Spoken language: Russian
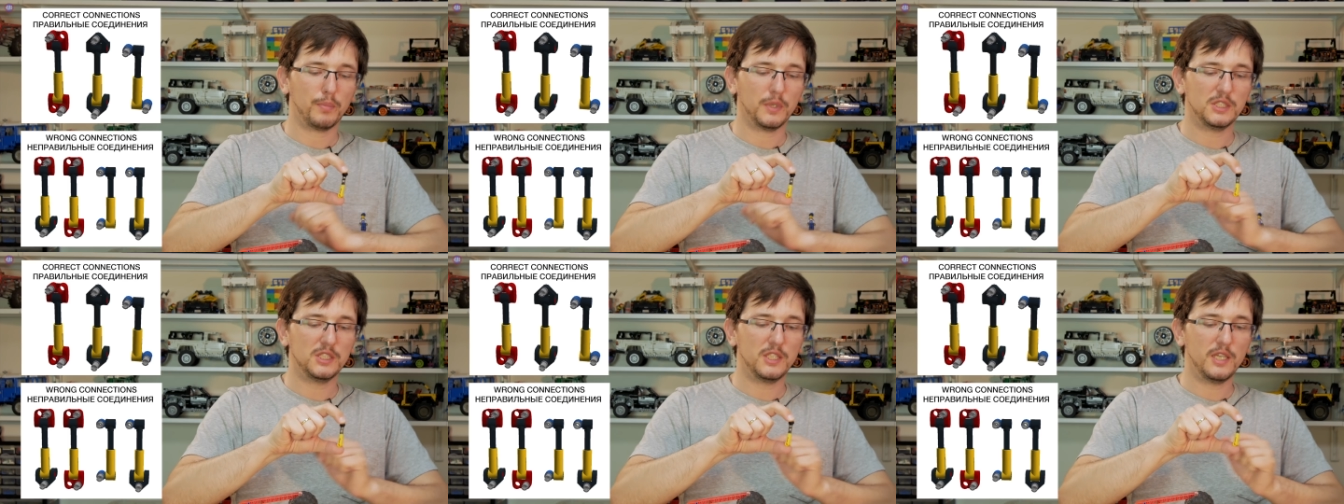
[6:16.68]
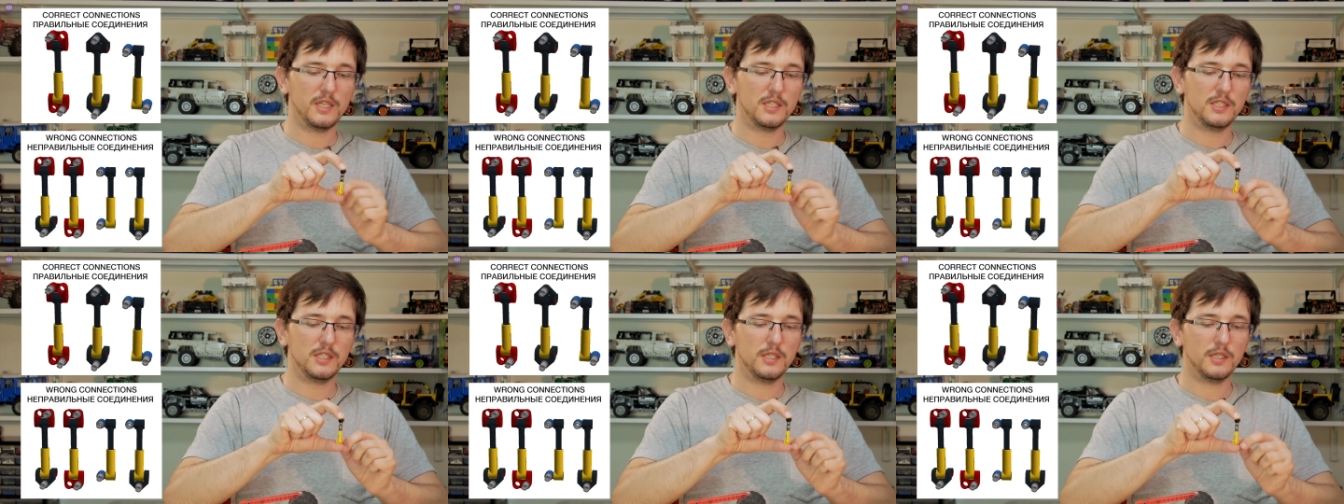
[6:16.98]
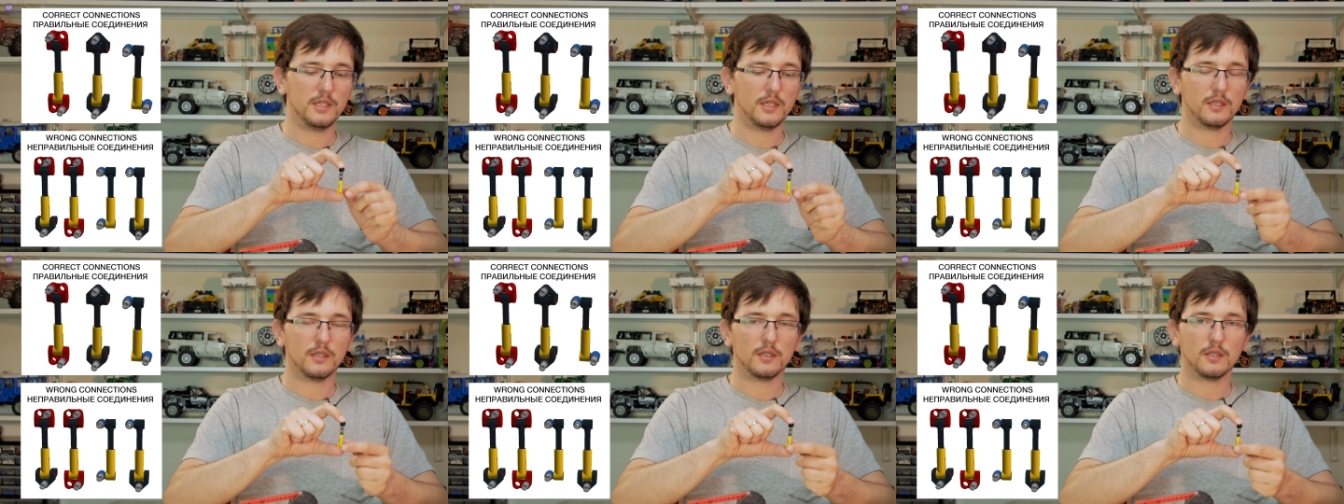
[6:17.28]

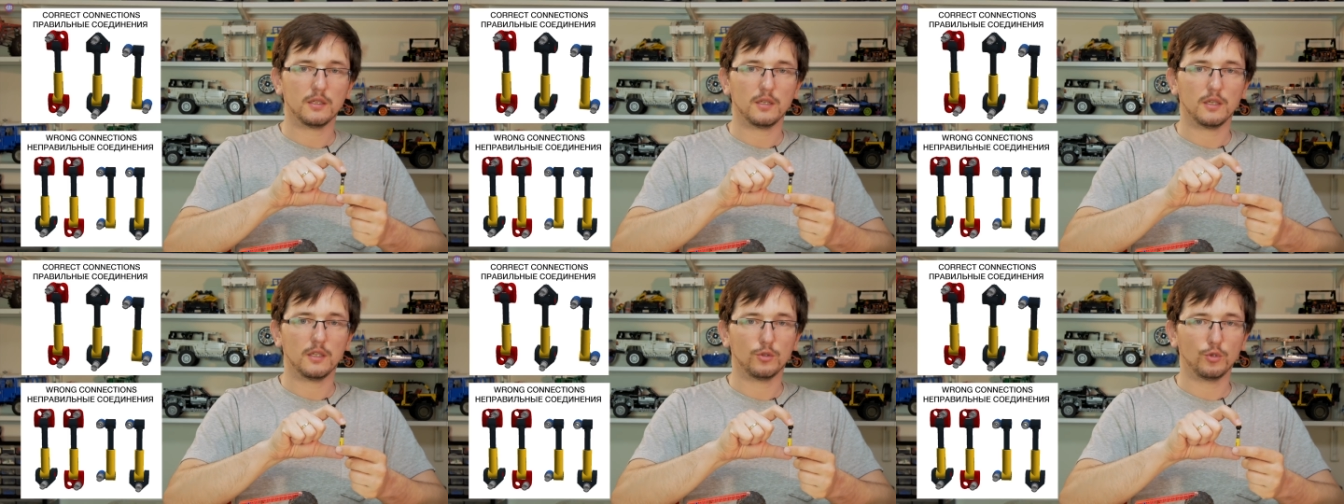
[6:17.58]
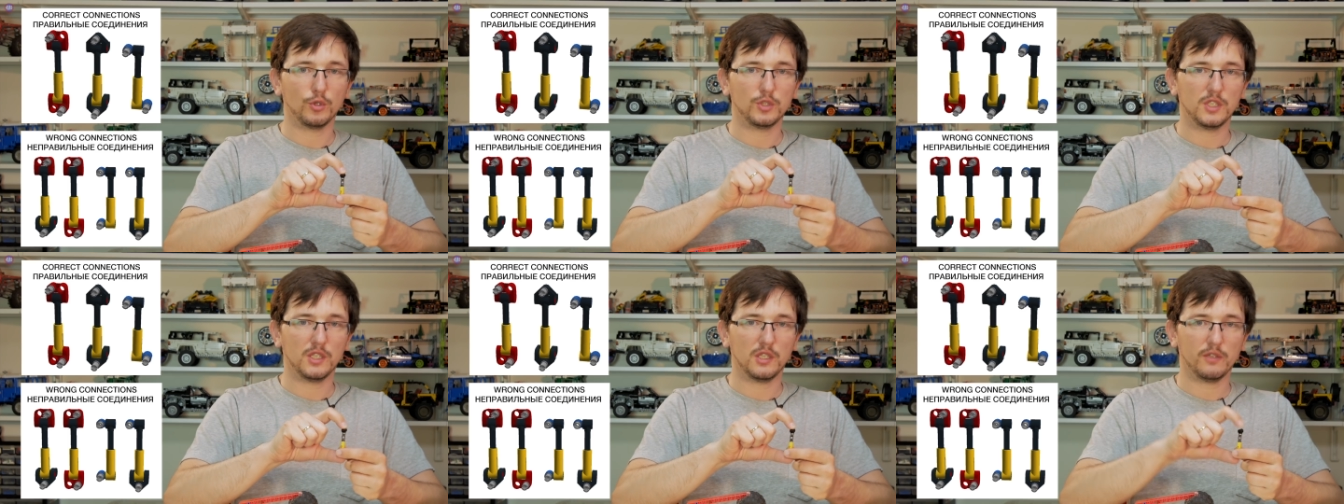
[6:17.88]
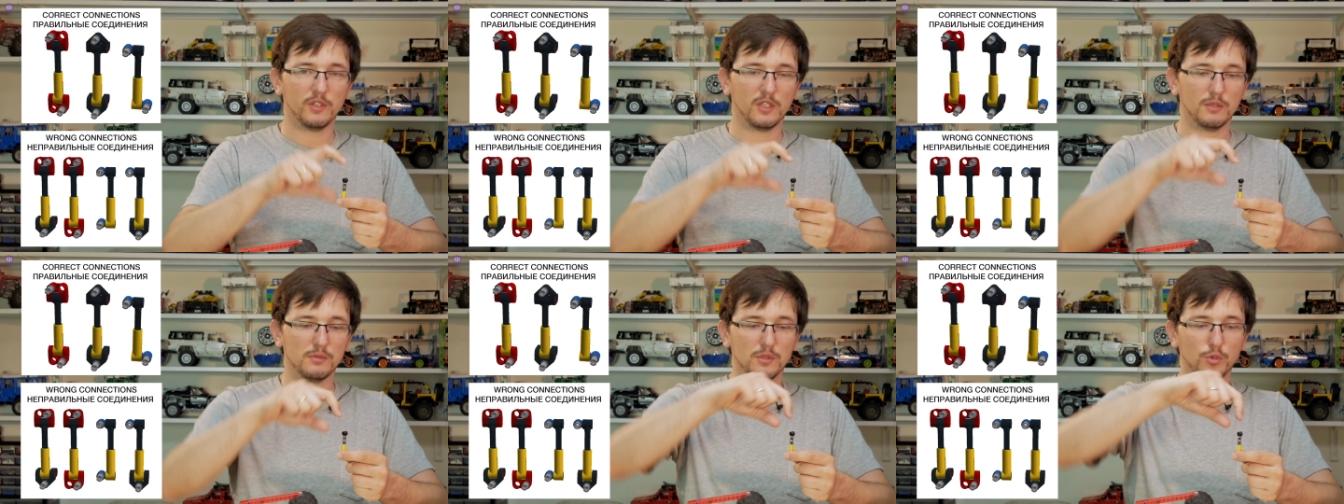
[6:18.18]
посередине, э, то есть это в
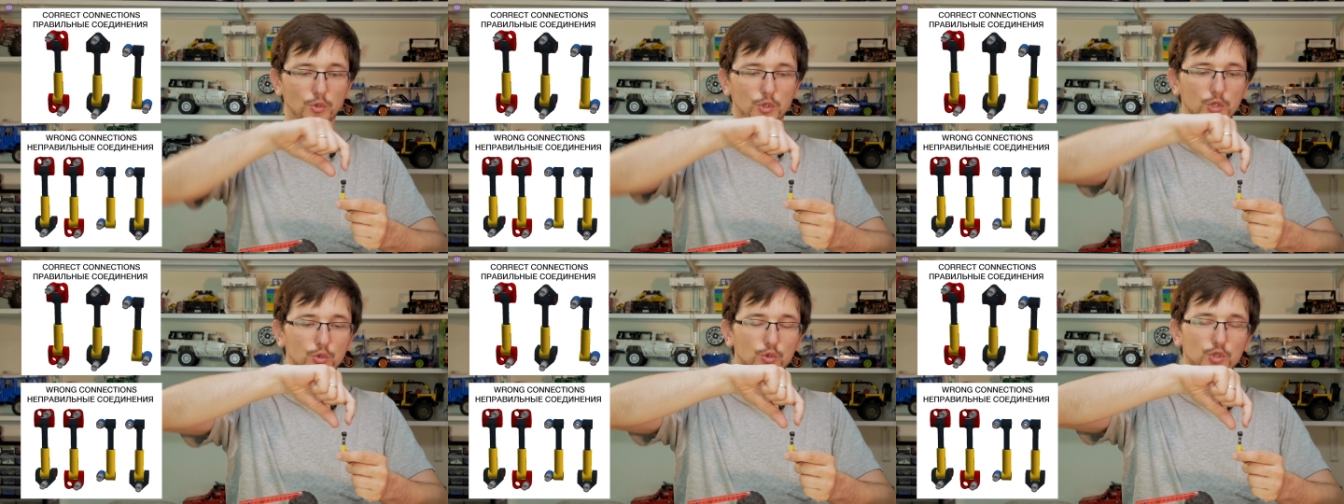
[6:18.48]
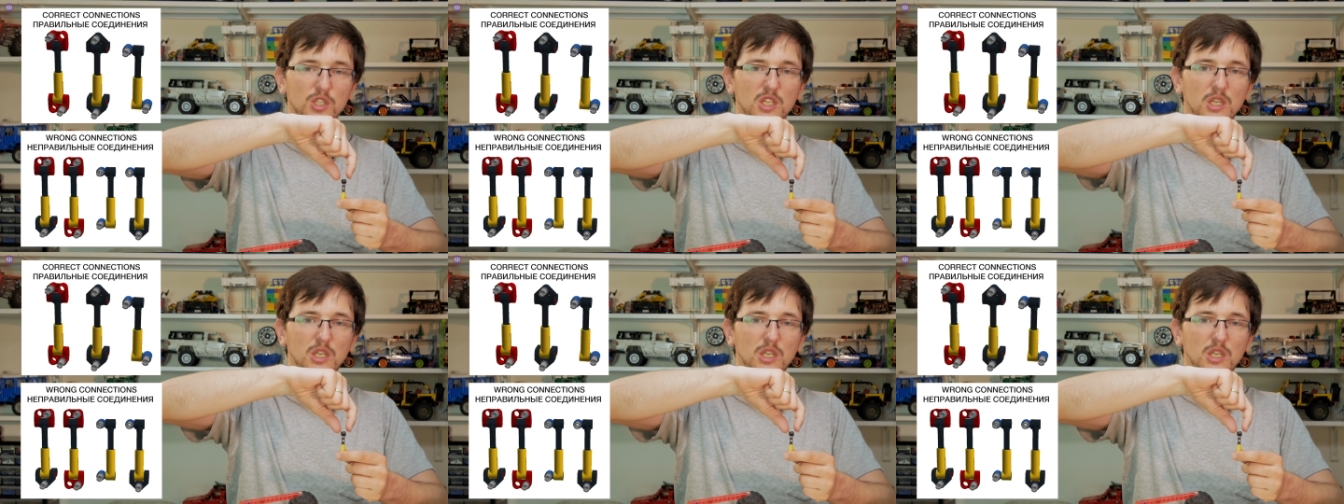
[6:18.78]
этом случае нужно